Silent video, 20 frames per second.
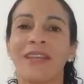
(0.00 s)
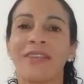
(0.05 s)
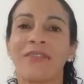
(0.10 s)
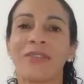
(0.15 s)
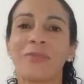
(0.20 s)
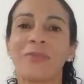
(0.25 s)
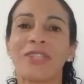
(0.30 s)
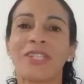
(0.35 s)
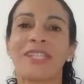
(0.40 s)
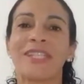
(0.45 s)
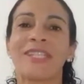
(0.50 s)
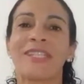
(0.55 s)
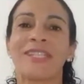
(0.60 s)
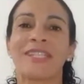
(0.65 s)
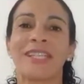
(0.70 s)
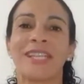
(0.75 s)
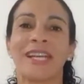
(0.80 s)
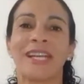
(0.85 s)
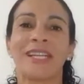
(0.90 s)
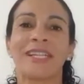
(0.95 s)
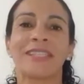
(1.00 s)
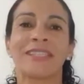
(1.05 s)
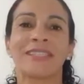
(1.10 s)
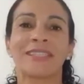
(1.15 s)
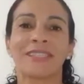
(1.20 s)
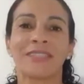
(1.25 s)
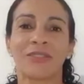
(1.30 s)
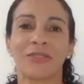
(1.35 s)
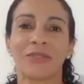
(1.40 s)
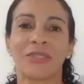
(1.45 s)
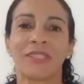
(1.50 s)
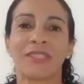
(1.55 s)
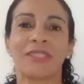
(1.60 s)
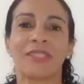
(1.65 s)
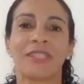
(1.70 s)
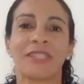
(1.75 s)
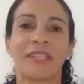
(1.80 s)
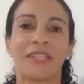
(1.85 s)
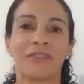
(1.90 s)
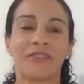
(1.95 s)
Vamos iniciar
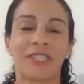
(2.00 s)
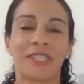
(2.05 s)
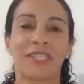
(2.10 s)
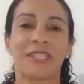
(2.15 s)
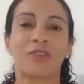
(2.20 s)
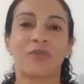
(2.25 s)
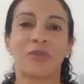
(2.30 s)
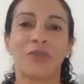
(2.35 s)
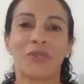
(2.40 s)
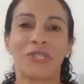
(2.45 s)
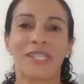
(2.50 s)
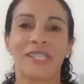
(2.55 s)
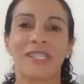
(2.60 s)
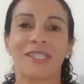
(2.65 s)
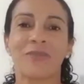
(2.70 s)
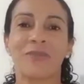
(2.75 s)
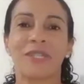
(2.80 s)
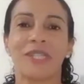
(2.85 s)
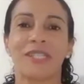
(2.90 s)
é, fazendo uma oração,